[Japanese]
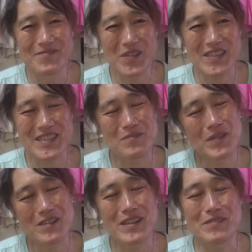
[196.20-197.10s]
まあ
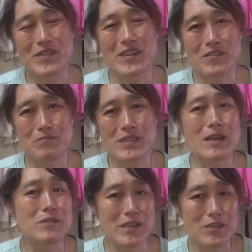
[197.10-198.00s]
3杯ぐらいでもいいんだけど
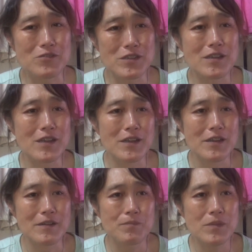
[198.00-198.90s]
ビタミン入れるのに
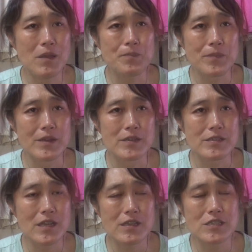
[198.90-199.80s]
で
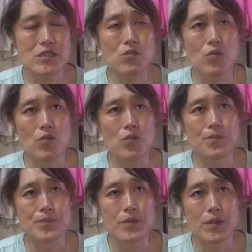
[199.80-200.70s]
塩を、
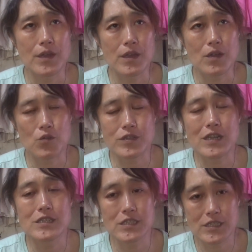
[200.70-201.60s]
えー、小
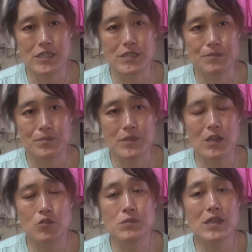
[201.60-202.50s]
さじ1で
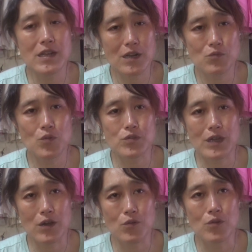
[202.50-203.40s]
あと
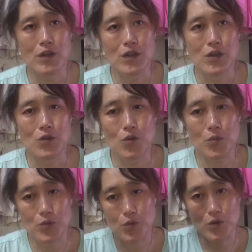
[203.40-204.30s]
ミネラルウォーターをほ
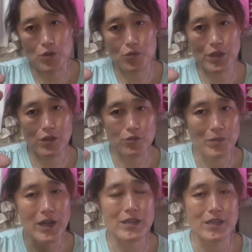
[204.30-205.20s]
ぼ残りこんだけほど
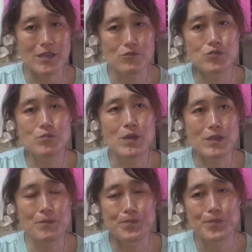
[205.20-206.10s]
バー入れて薄め
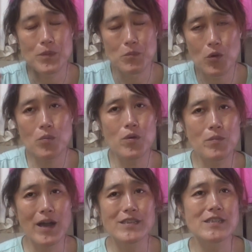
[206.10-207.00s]
んねんもうほぼ
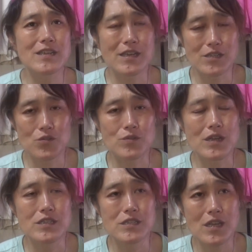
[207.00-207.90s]
ほぼ味がない状
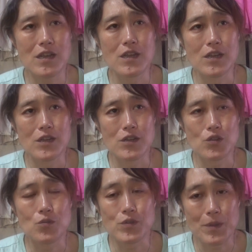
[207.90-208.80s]
態にして
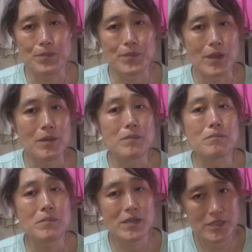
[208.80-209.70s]
飲むね
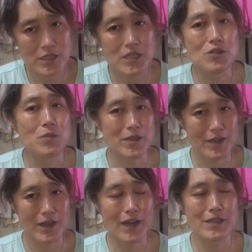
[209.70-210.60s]
んばっちり飲めん
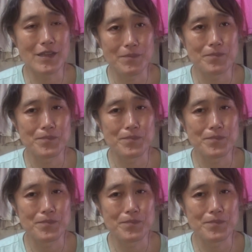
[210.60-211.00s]
ねん入んねん